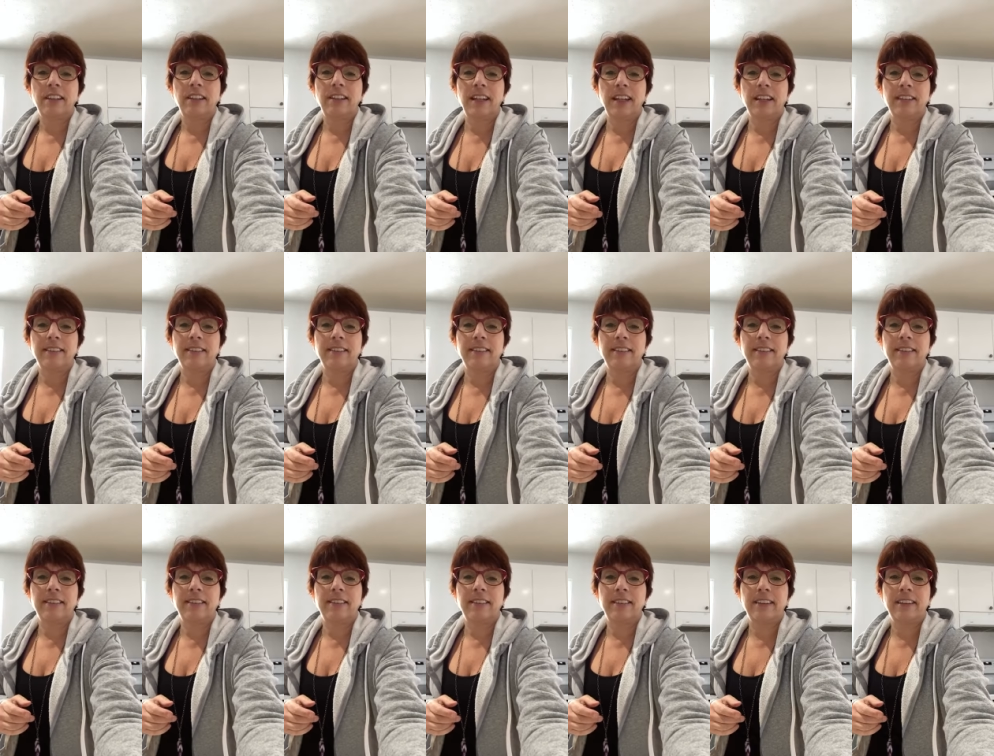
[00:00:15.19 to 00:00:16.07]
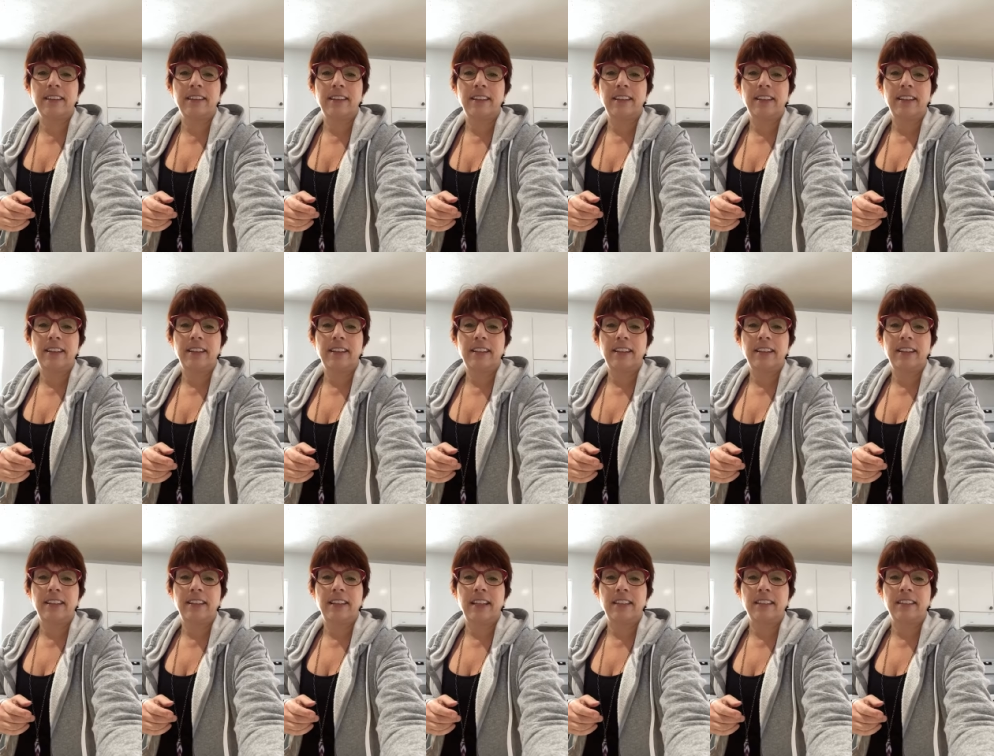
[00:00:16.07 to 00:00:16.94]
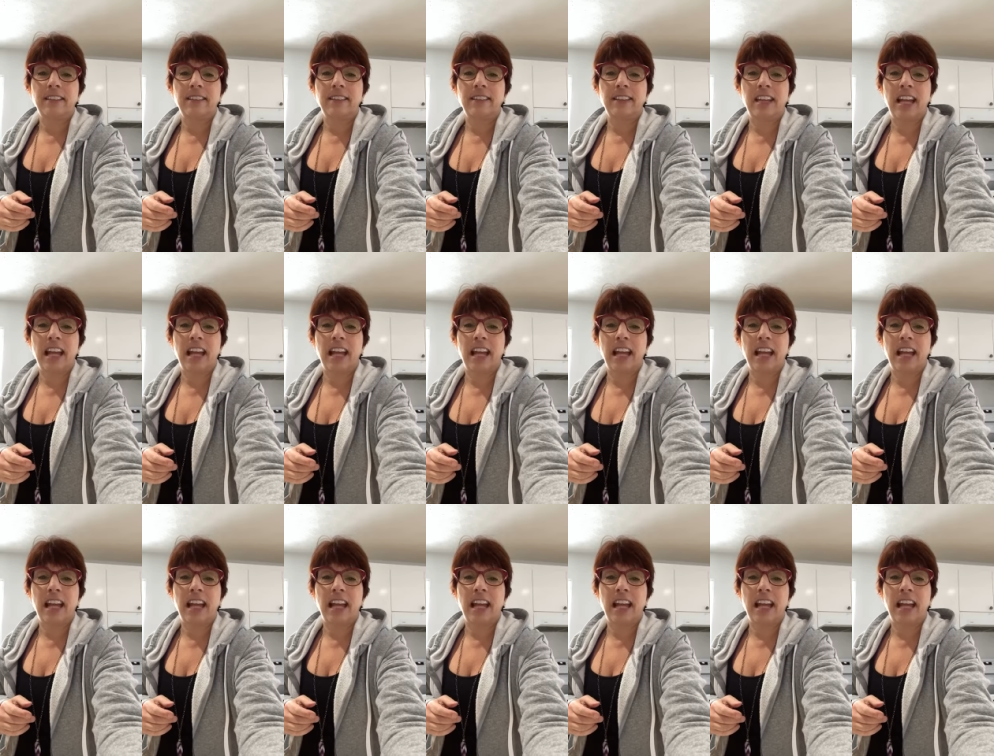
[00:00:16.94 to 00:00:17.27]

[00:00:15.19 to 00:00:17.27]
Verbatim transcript: Yes, yes,